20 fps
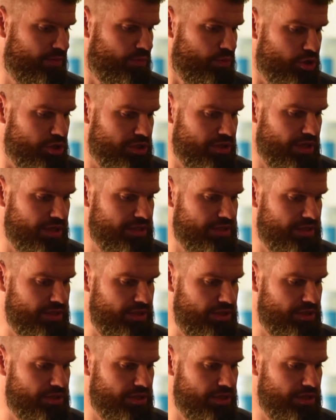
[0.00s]
Можно
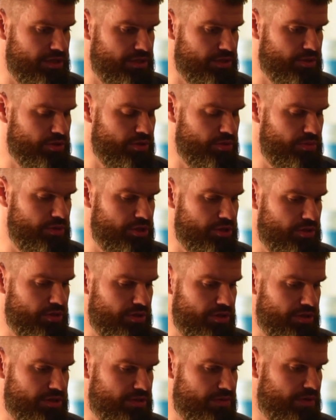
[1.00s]
оценить разницу между
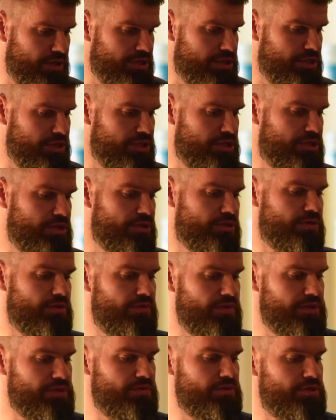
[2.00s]
32, 64,
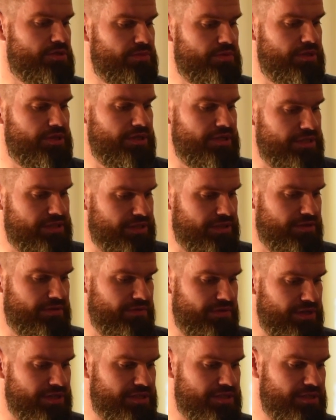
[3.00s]
128,
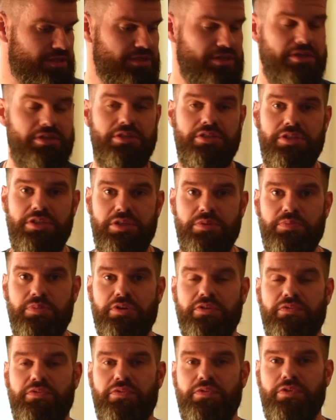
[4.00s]
320 и
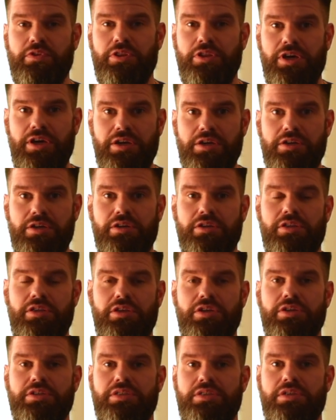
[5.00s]
типа флаг.
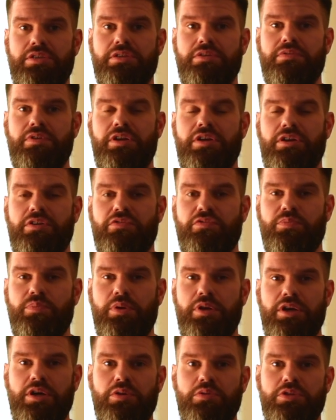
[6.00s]
И, кстати говоря, в
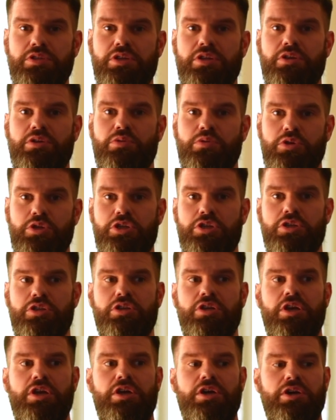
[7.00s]
браузере очень
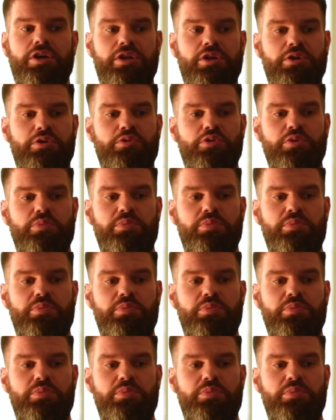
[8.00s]
легко